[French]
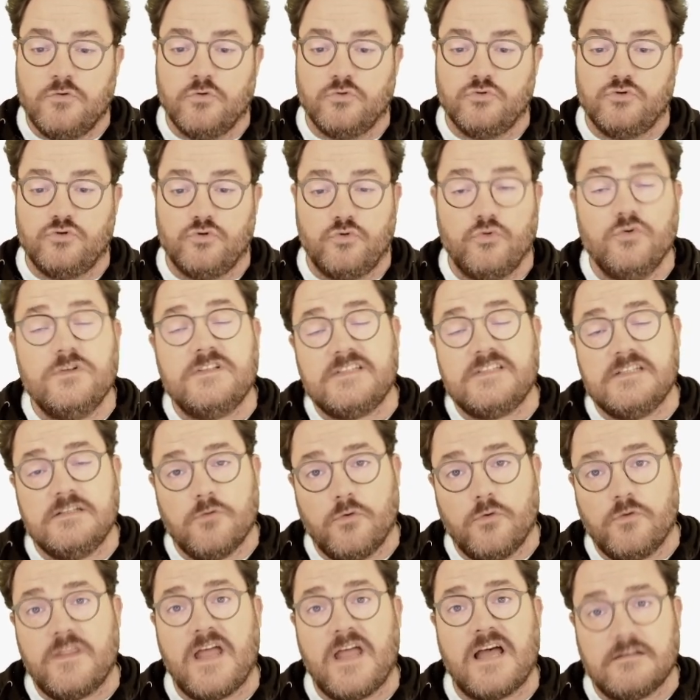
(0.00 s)
Donc du coup,
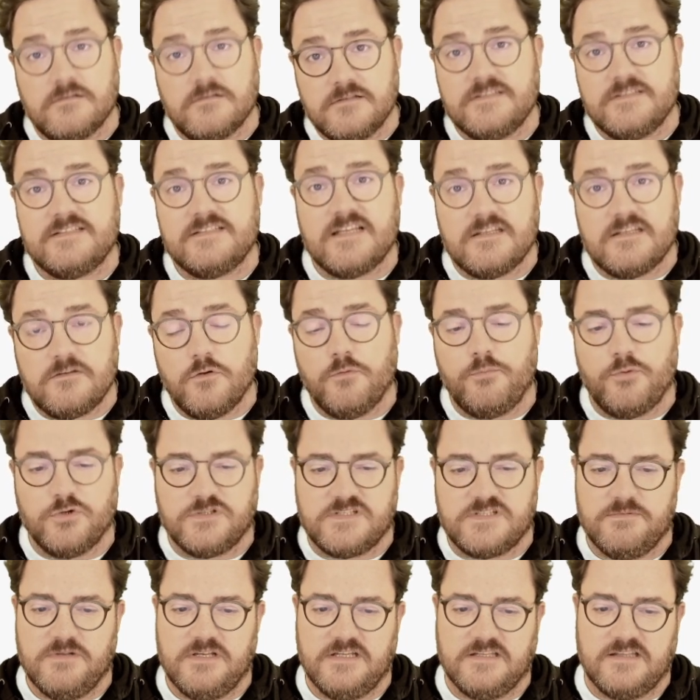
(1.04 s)
ici, on a cette
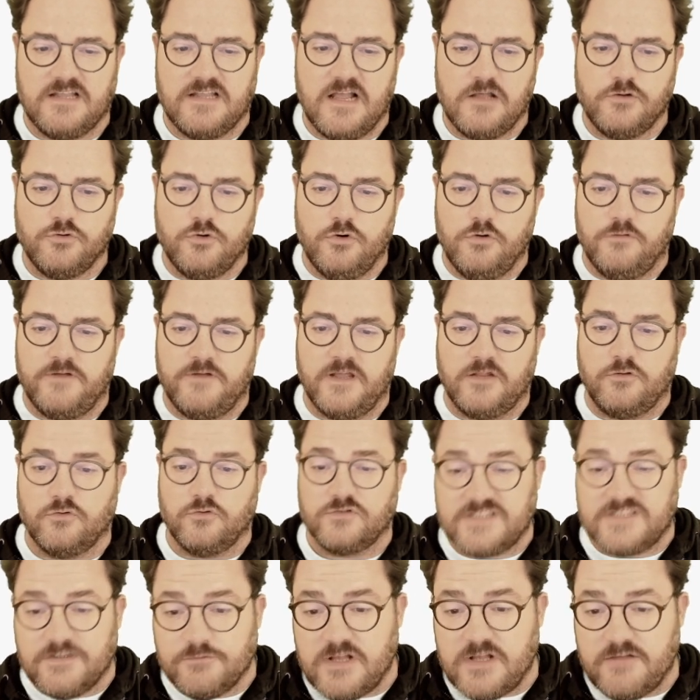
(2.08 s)
possibilité-là de le faire.
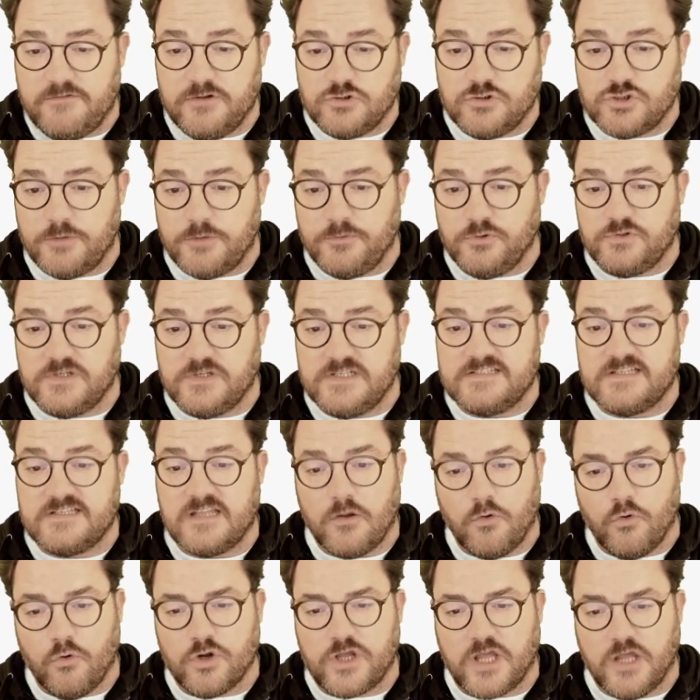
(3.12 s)
Donc si vous l'avez jamais
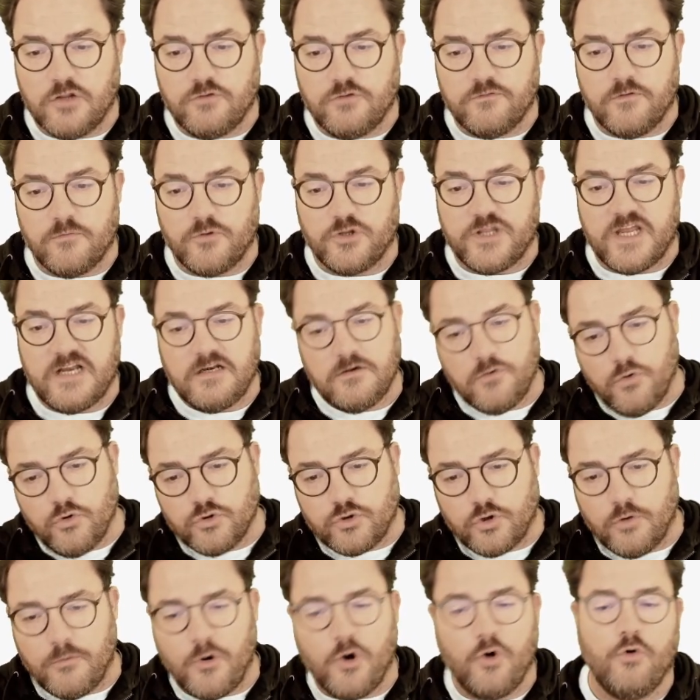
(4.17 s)
utilisé, on crée un nouveau modèle.
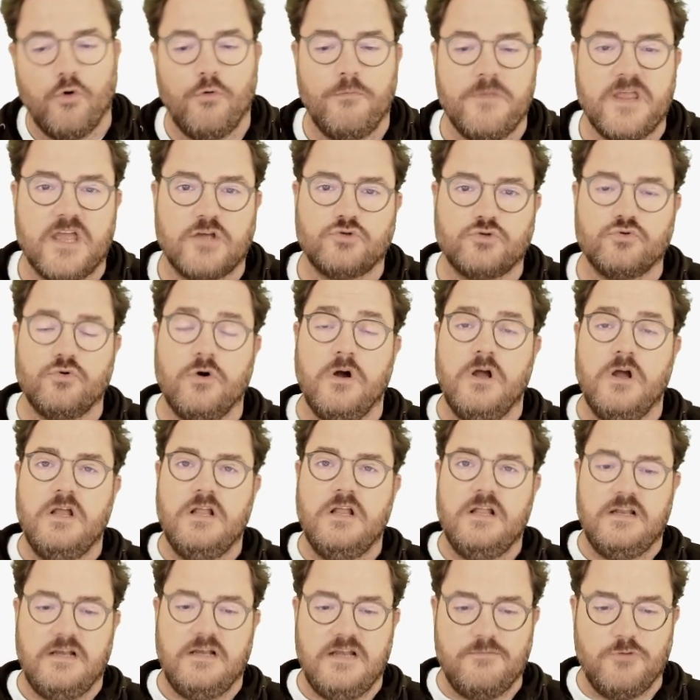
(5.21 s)
Autrement, on met à jour
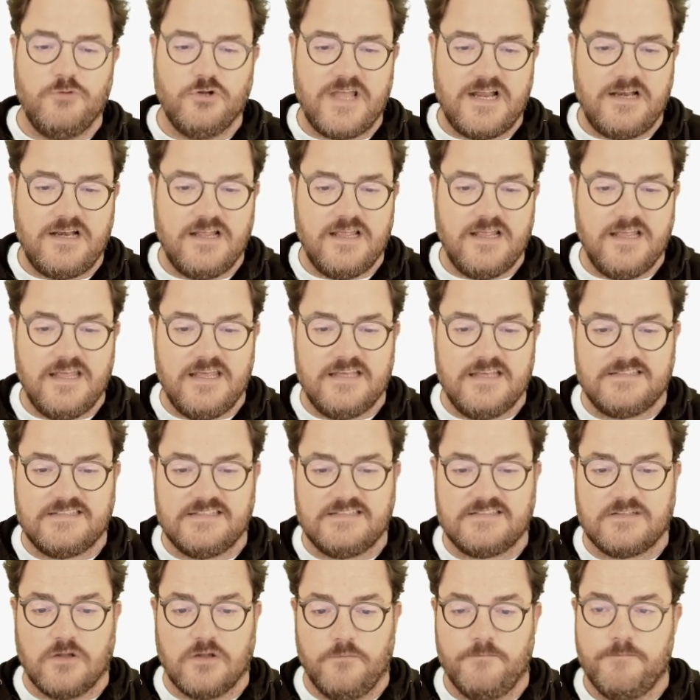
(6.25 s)
les modèles
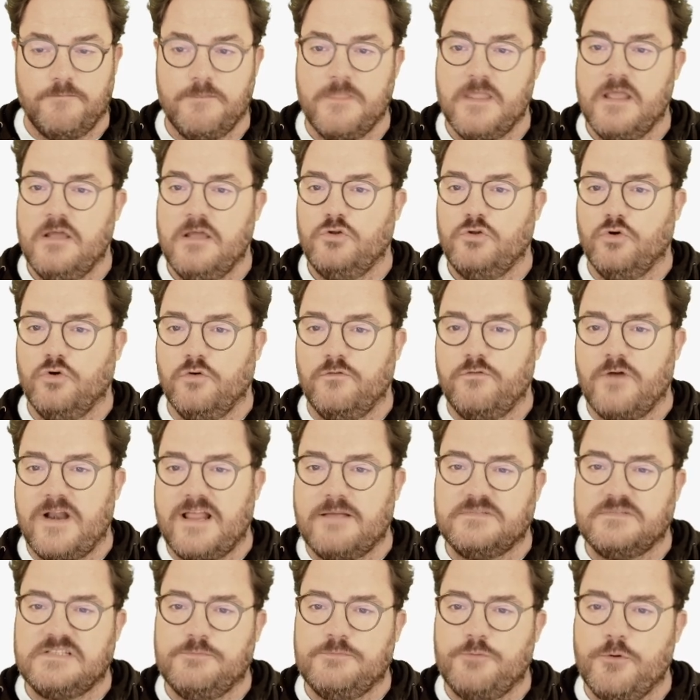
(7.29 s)
existants. Donc
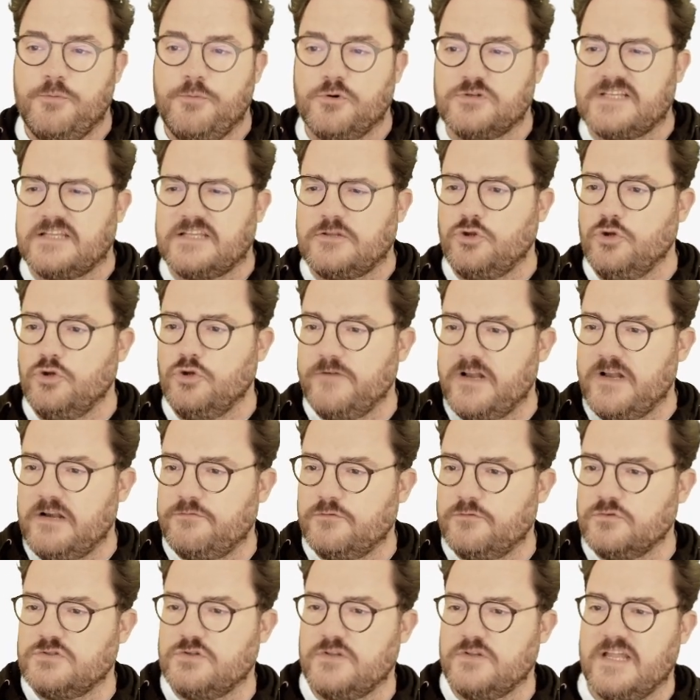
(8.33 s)
voilà un petit peu pour cette nouvelle
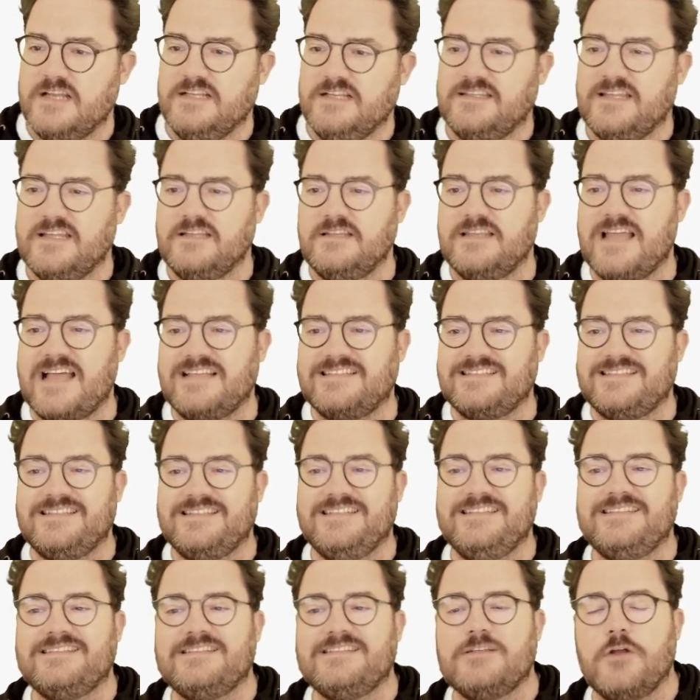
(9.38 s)
fonctionnalité
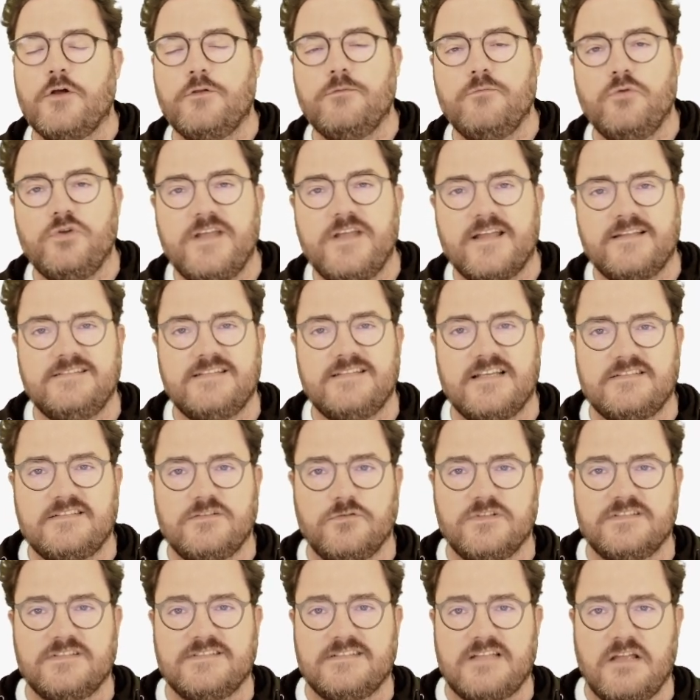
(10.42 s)
d'assistant de
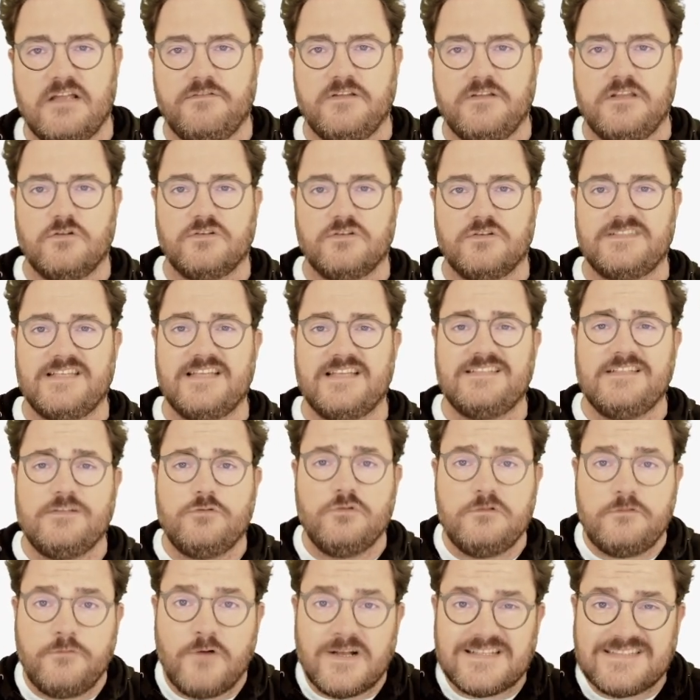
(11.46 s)
modernisation des états financiers. Si
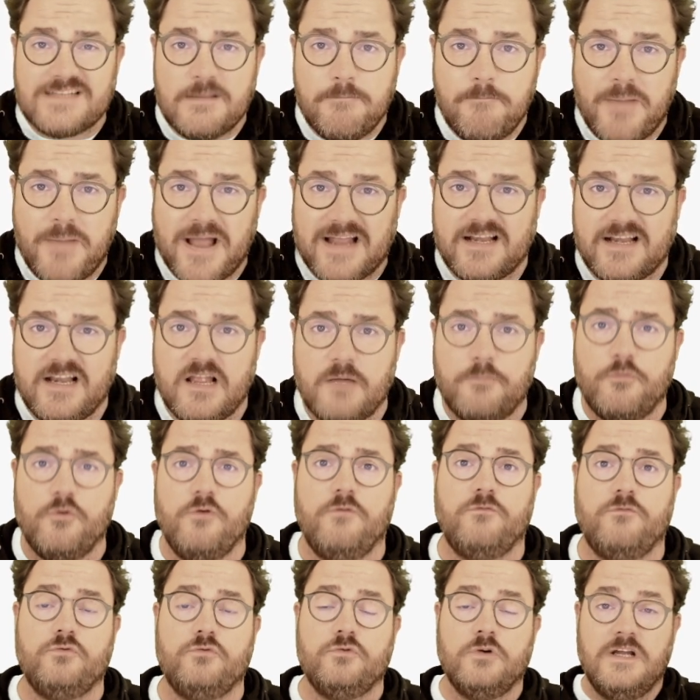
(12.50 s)
toutefois c'est pas clair
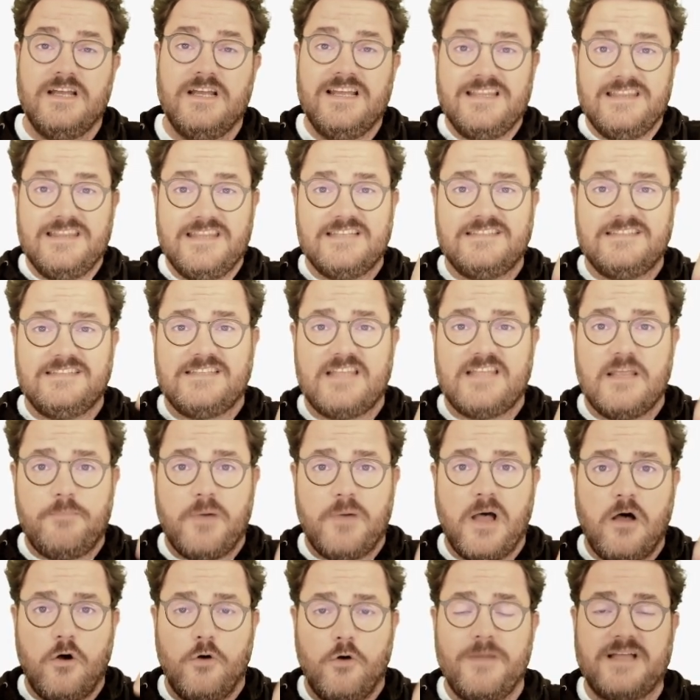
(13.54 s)
pour vous, n'hésitez
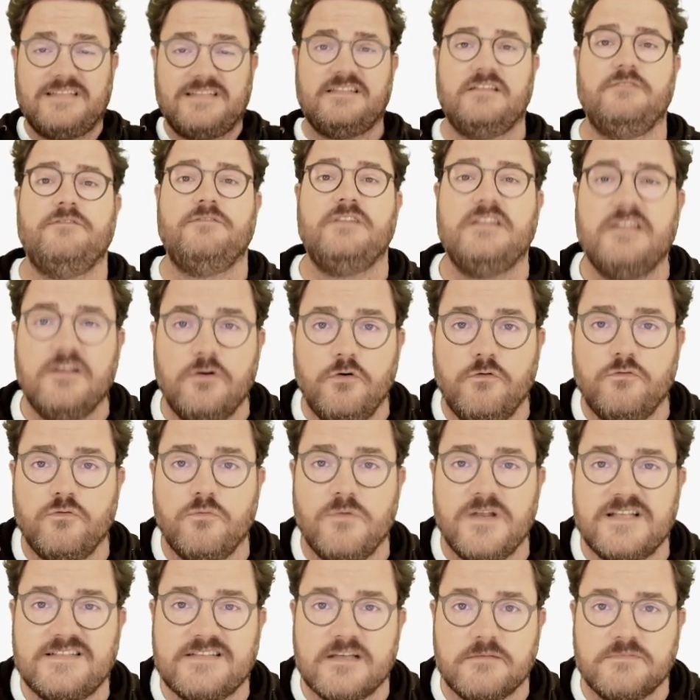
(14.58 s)
pas en bas de cette vidéo,
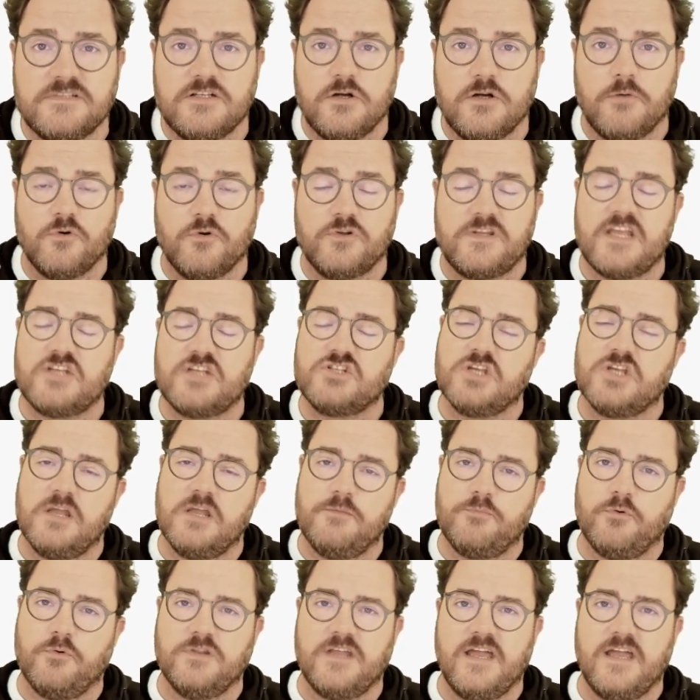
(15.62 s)
vous me laissez un petit commentaire, j'y
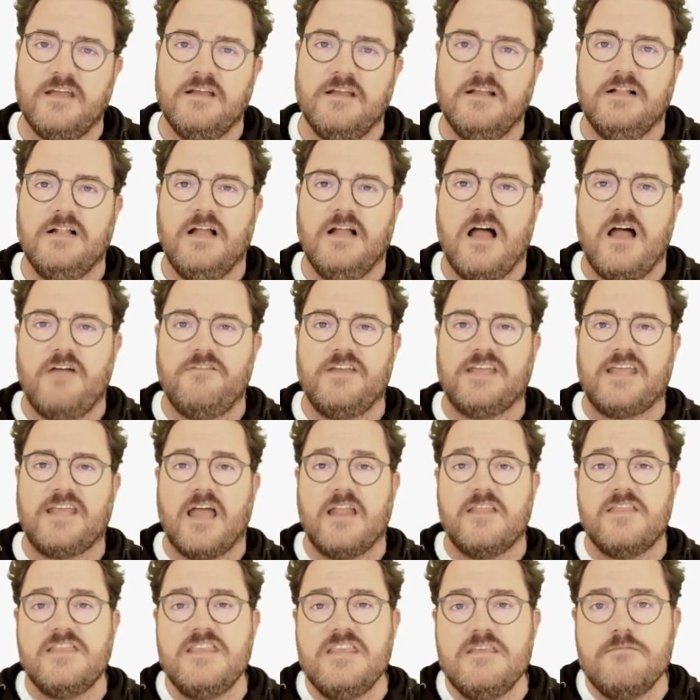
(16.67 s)
répondrai avec
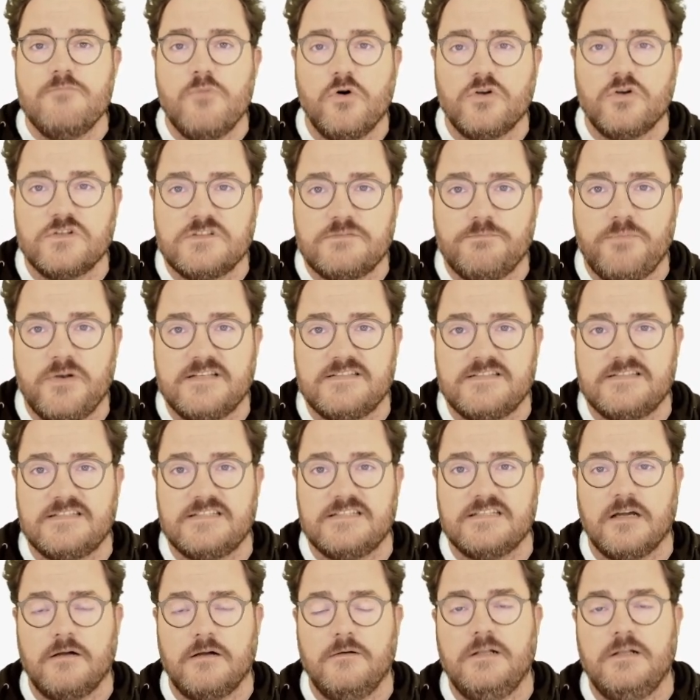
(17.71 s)
un immense
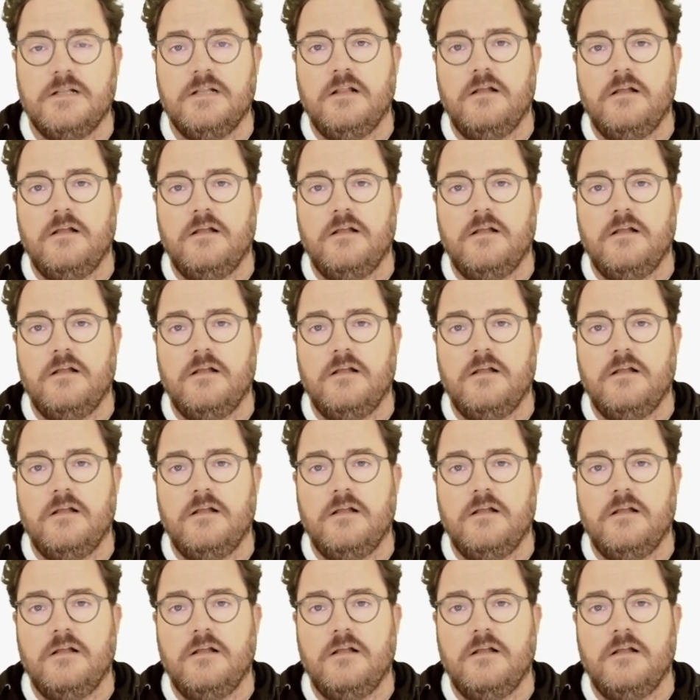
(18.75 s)
plaisir.